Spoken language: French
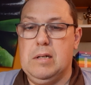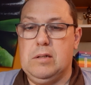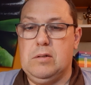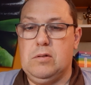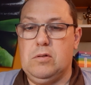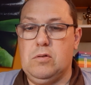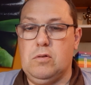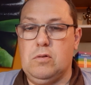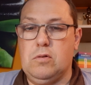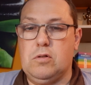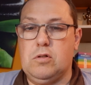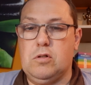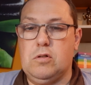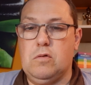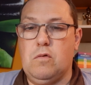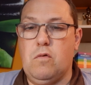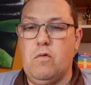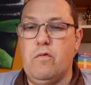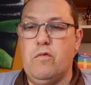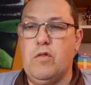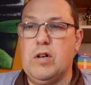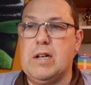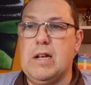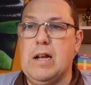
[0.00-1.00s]
Donc,
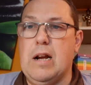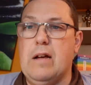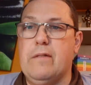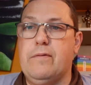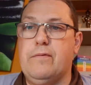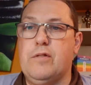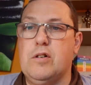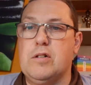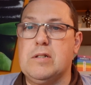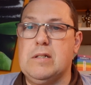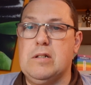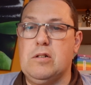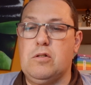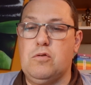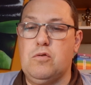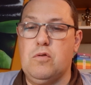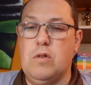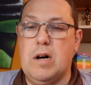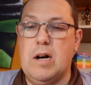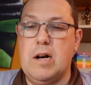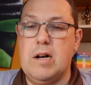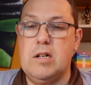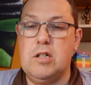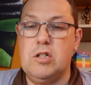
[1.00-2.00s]
on voit qu'elle a force et
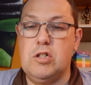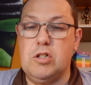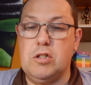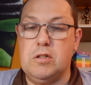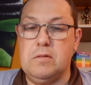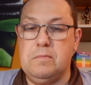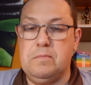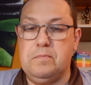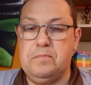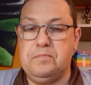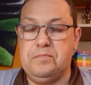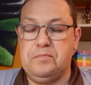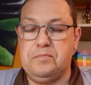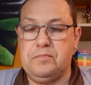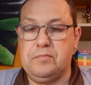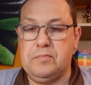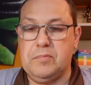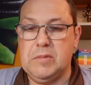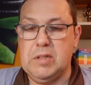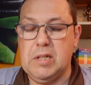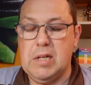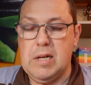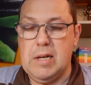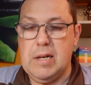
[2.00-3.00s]
courage.
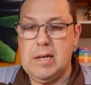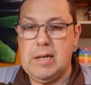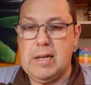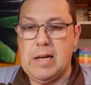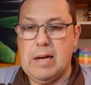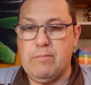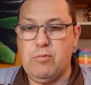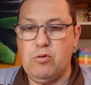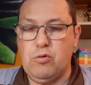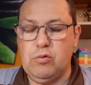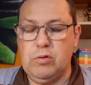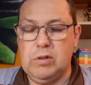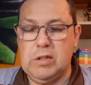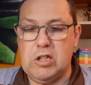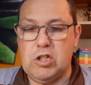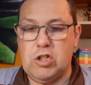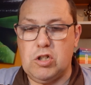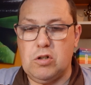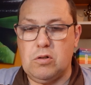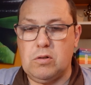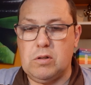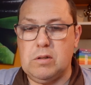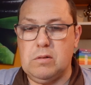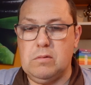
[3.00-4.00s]
Il y a beaucoup de
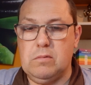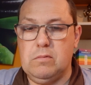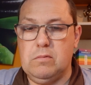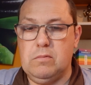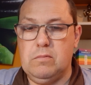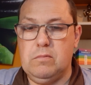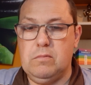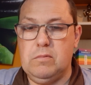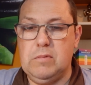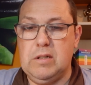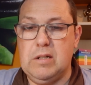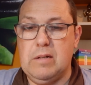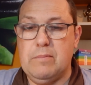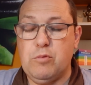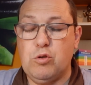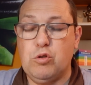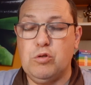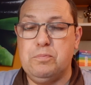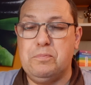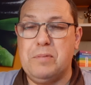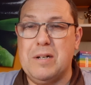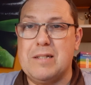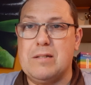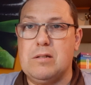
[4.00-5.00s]
gens, hum, il y a beaucoup
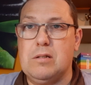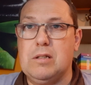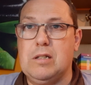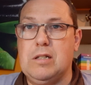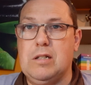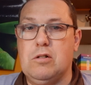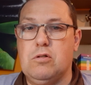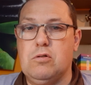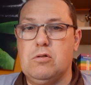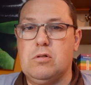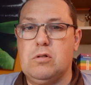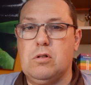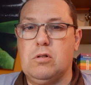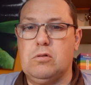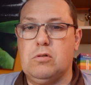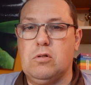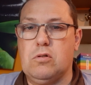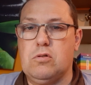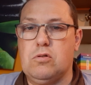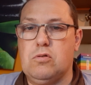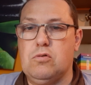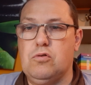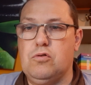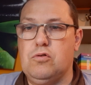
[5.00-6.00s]
de personnes qui ressortent dans
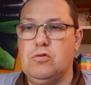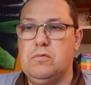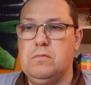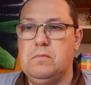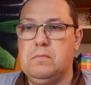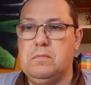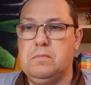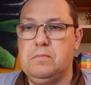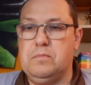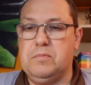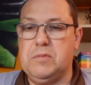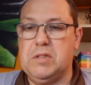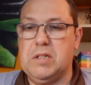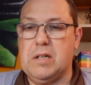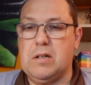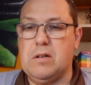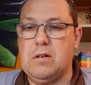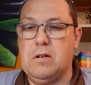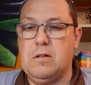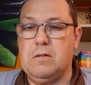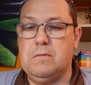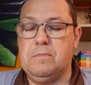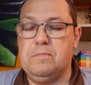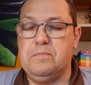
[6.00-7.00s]
ce jeu,
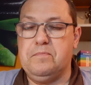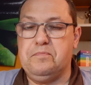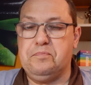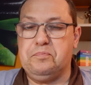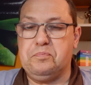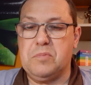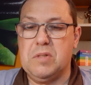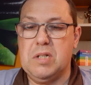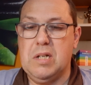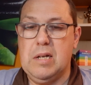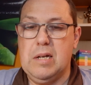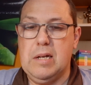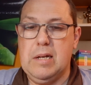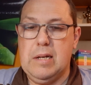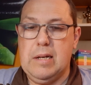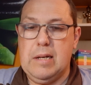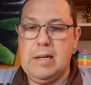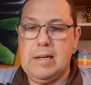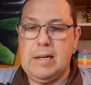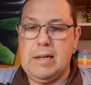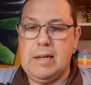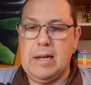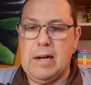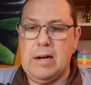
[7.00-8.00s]
d'accord
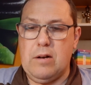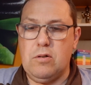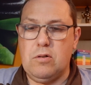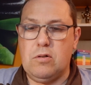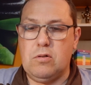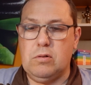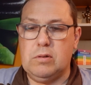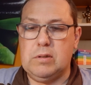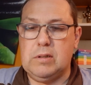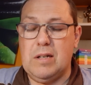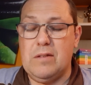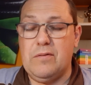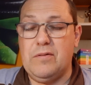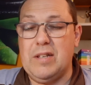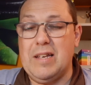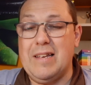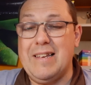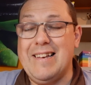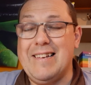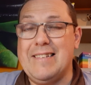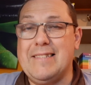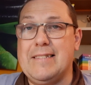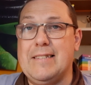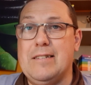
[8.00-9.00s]
Il y a le côté
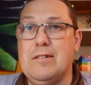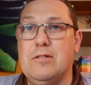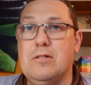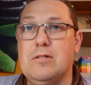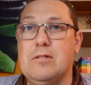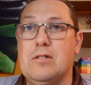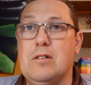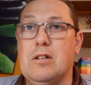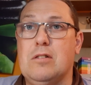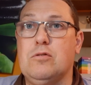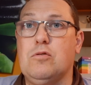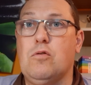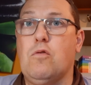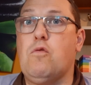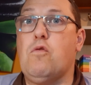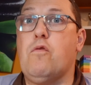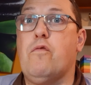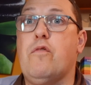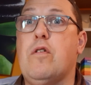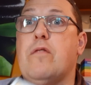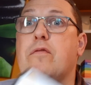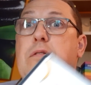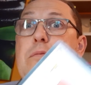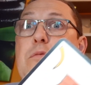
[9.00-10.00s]
vieillesse qui ressort, donc
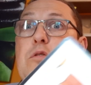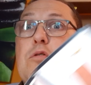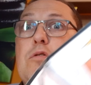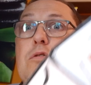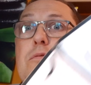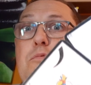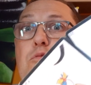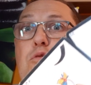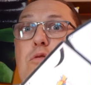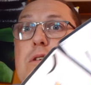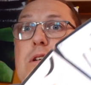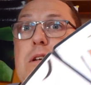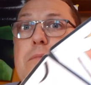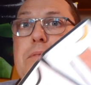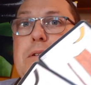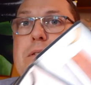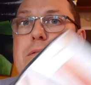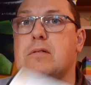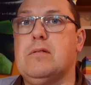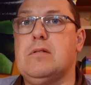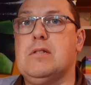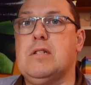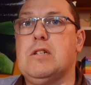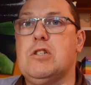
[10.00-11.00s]
on voit vraiment comme quoi que les
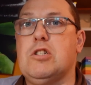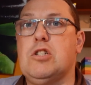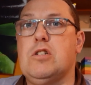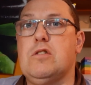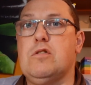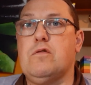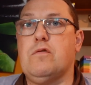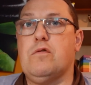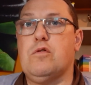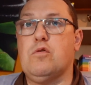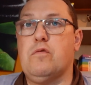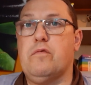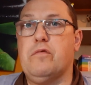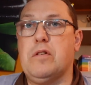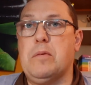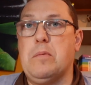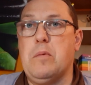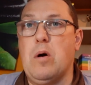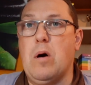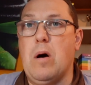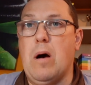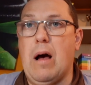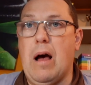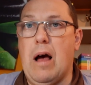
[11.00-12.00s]
personnes âgées se sont
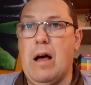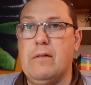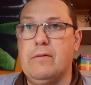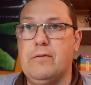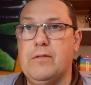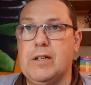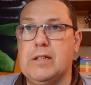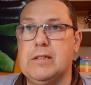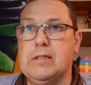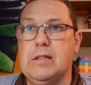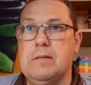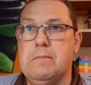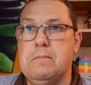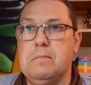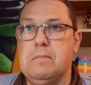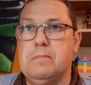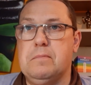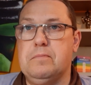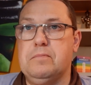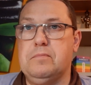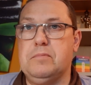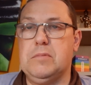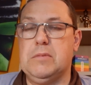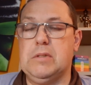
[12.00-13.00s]
vraiment affectées,
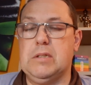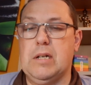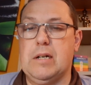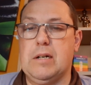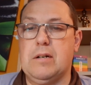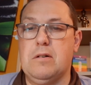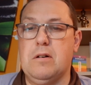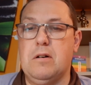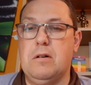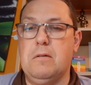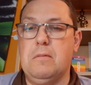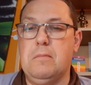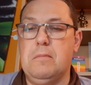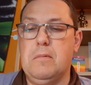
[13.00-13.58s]
d'accord